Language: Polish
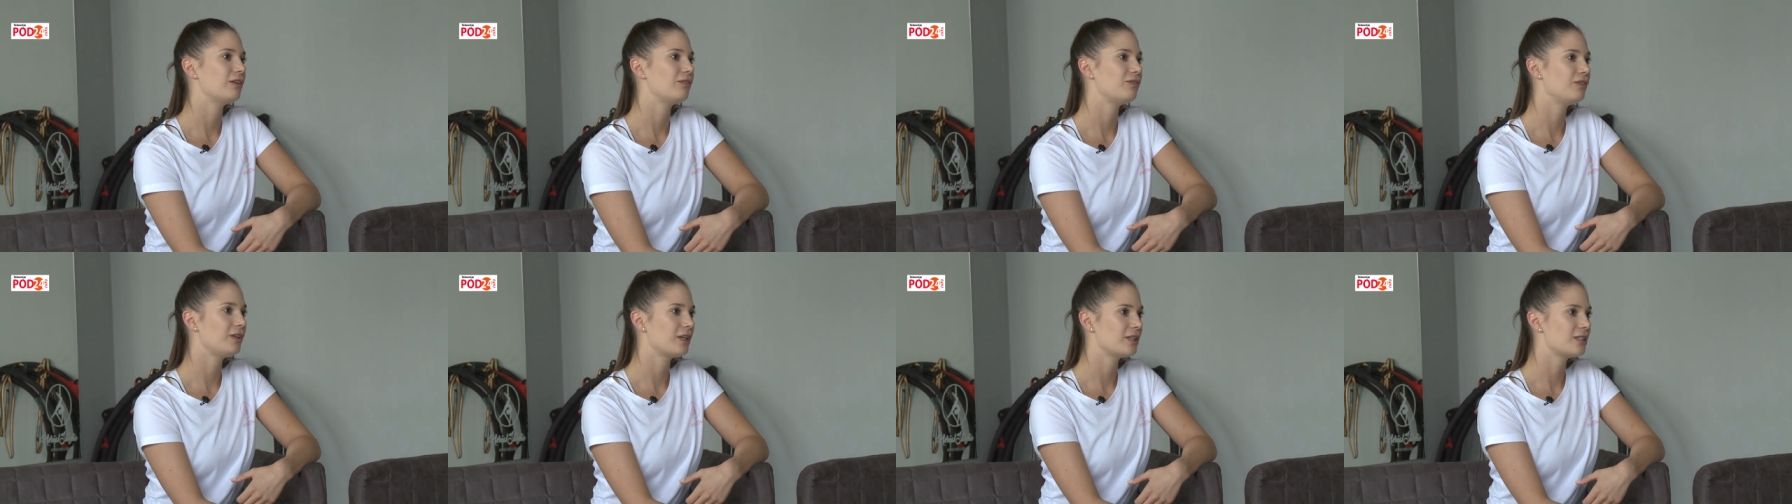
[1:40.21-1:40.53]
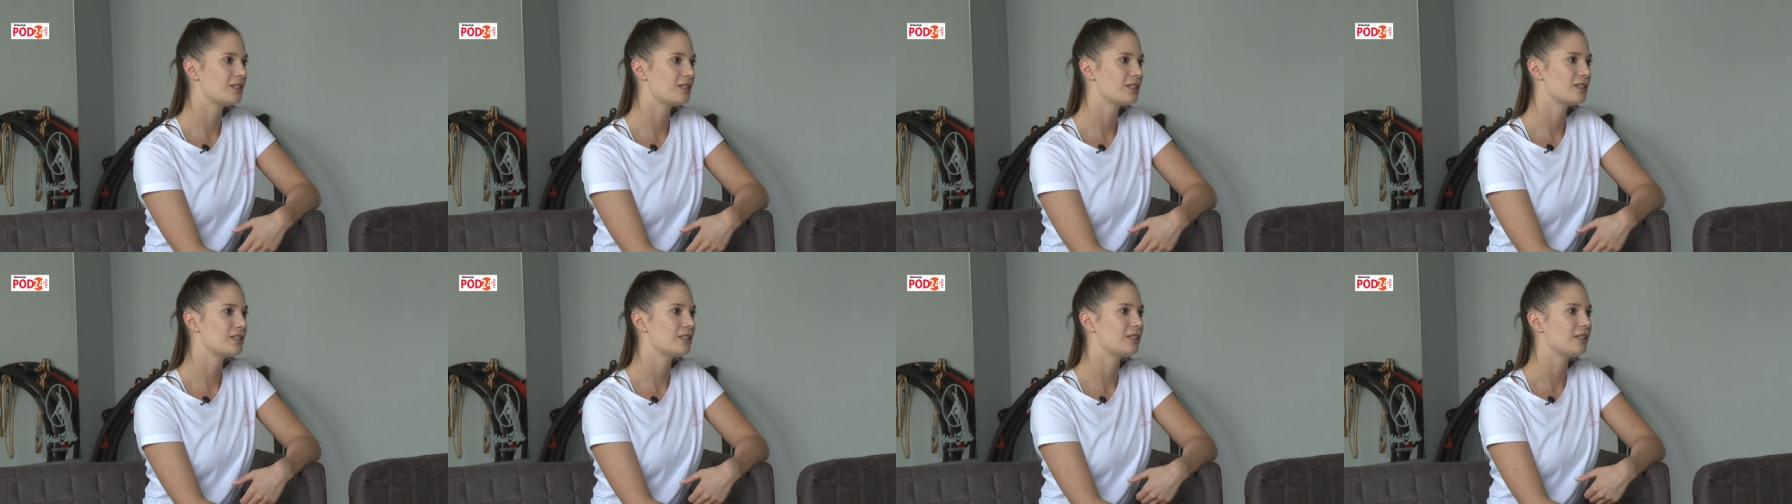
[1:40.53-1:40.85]

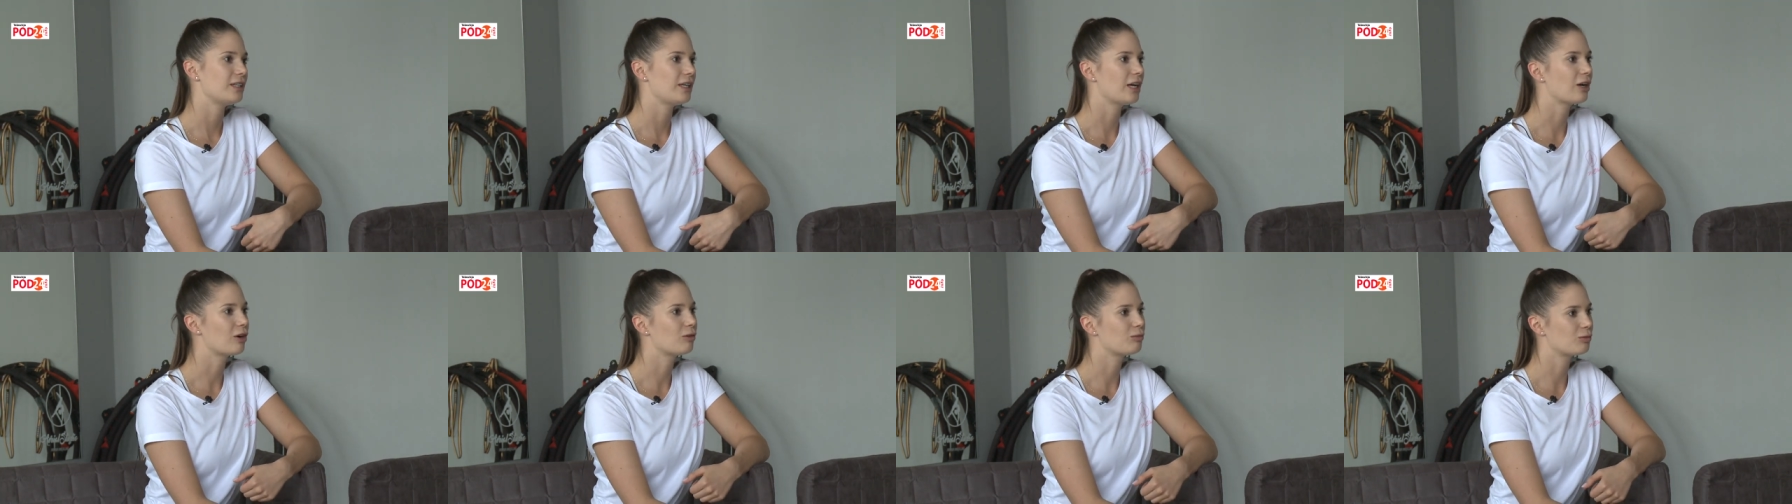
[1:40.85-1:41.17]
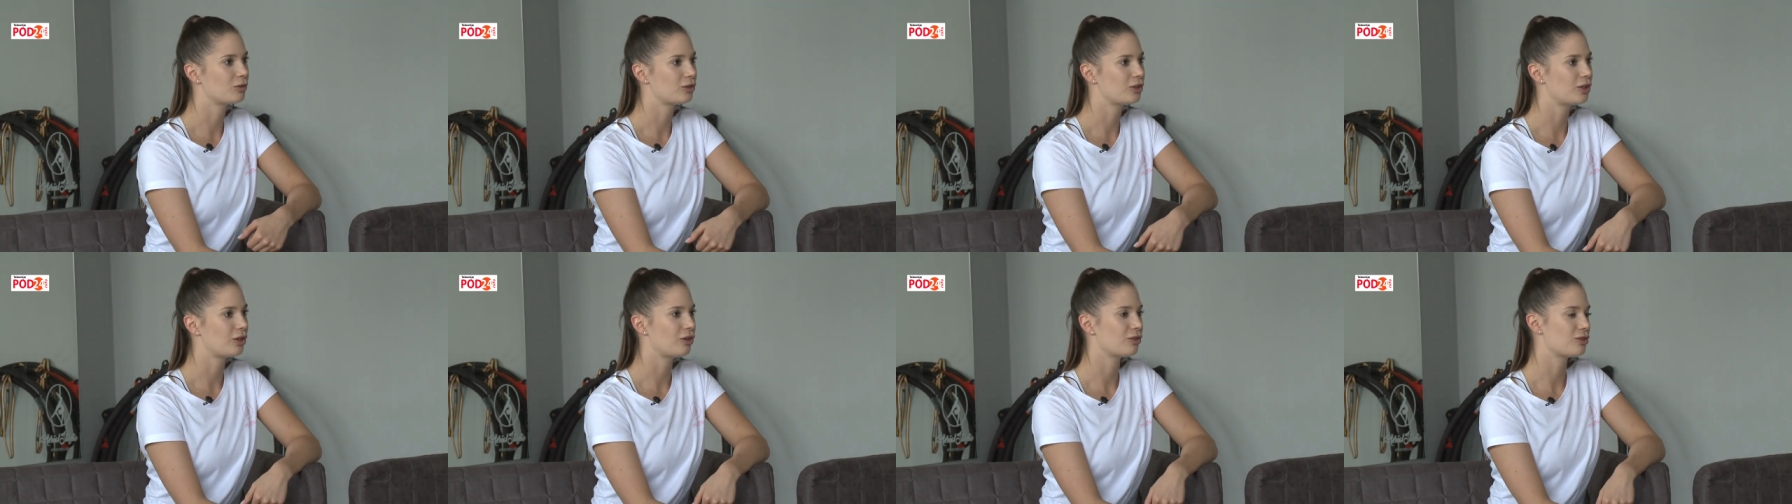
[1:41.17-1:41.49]
wiedzieć, jaką
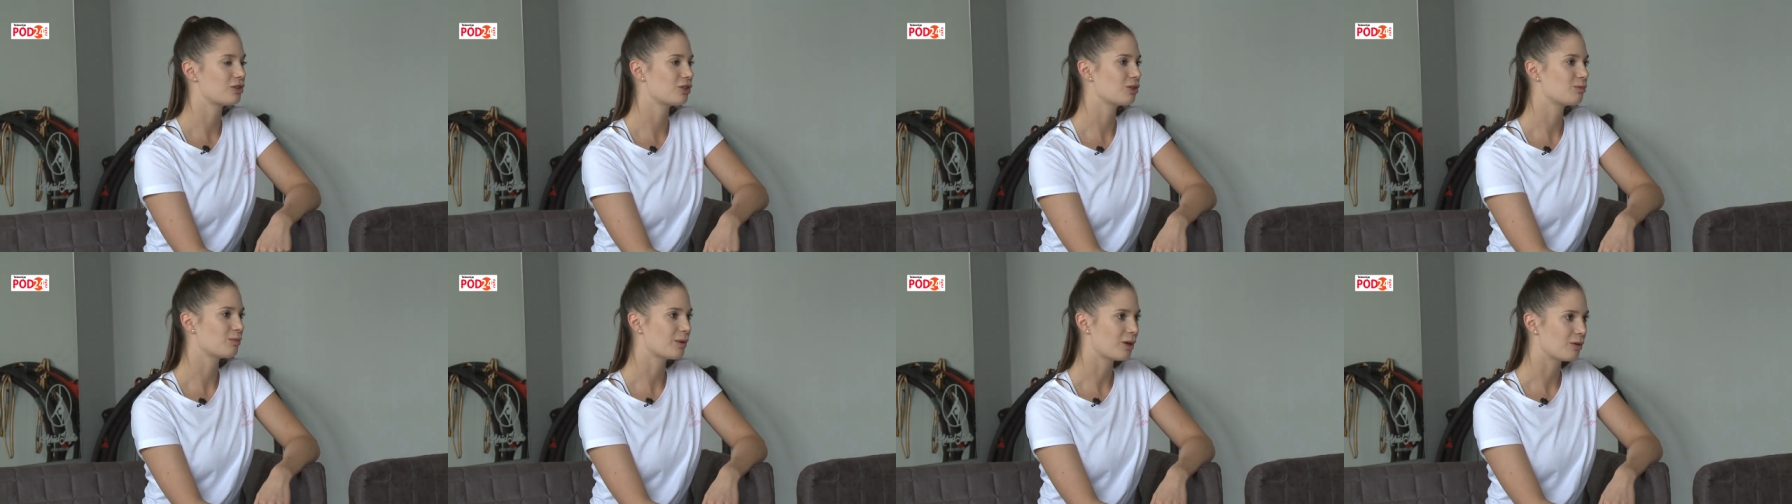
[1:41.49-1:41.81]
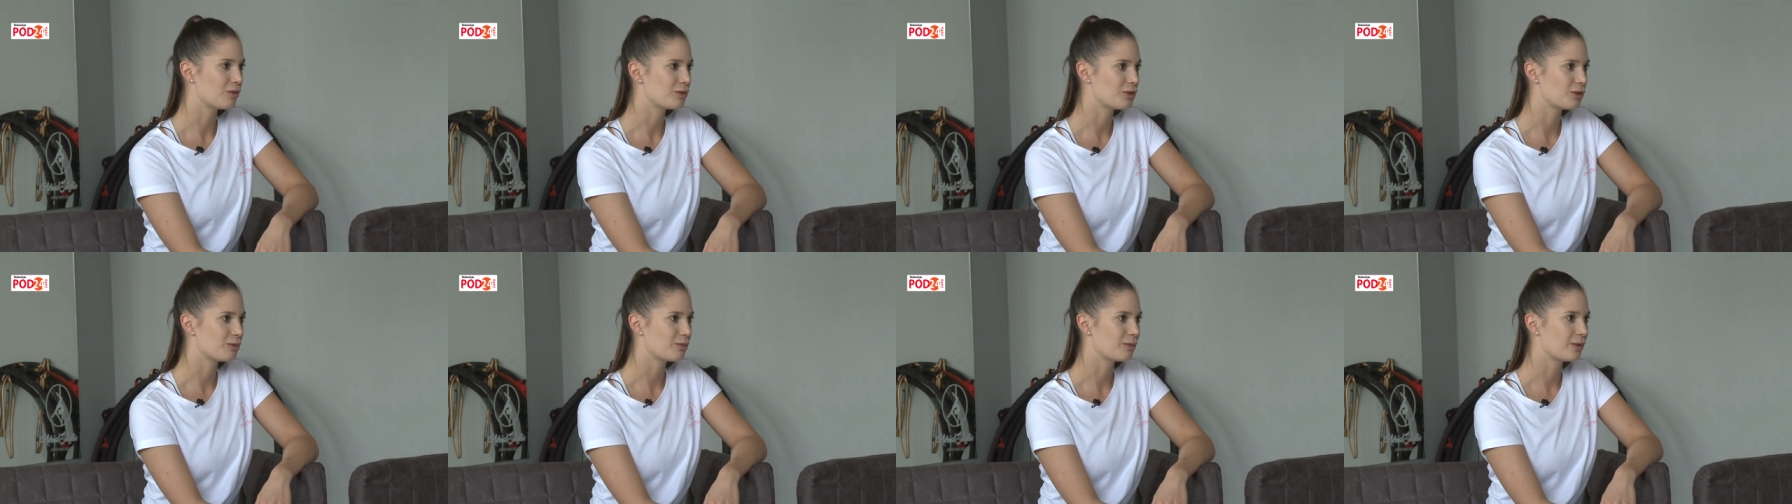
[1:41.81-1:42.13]
notę
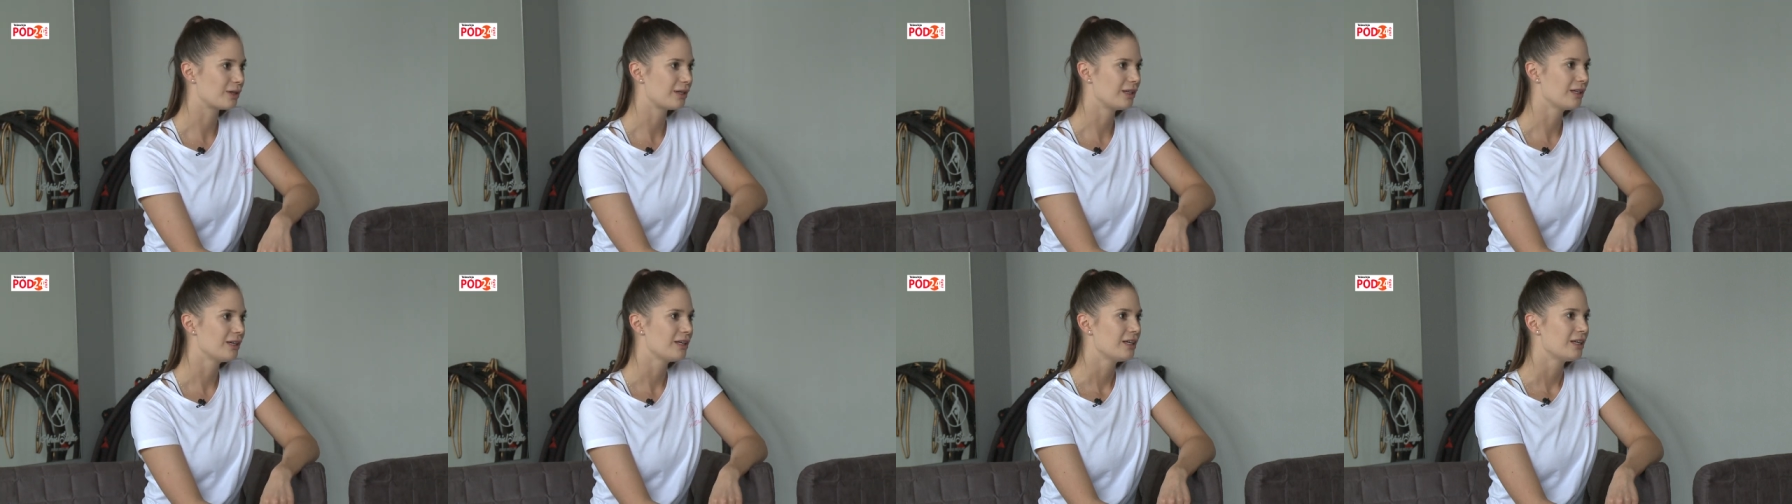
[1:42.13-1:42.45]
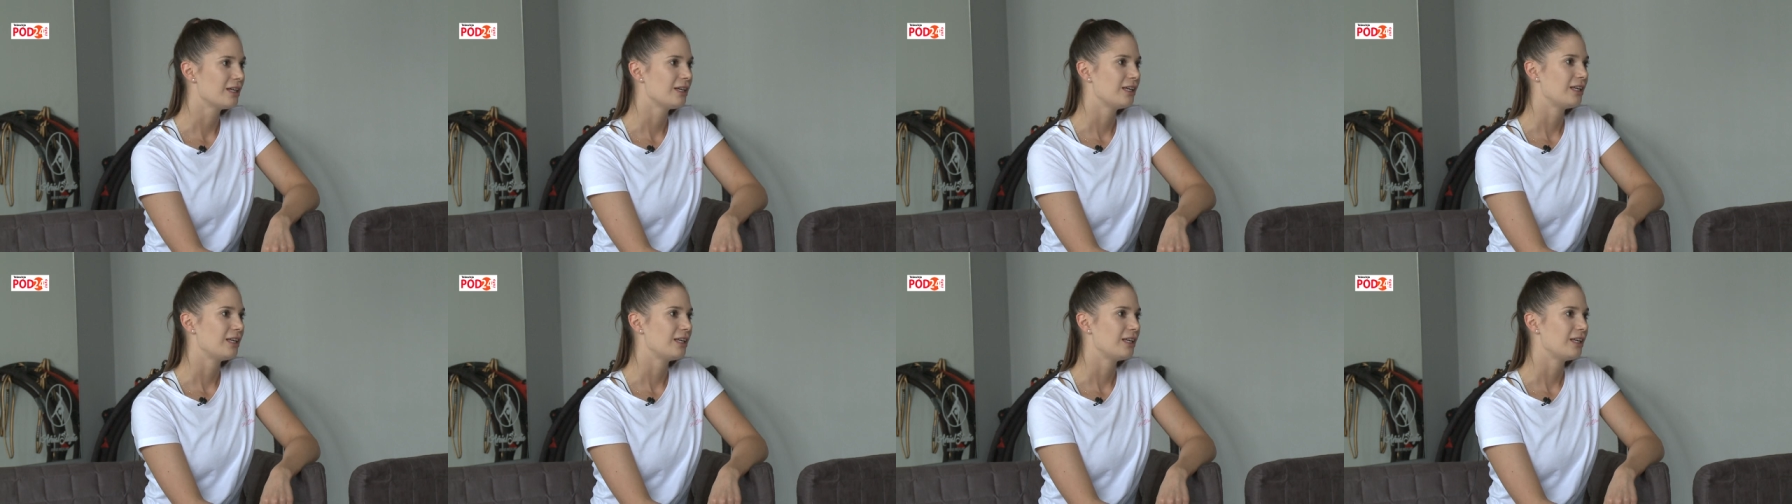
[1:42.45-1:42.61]
otrzymałyśmy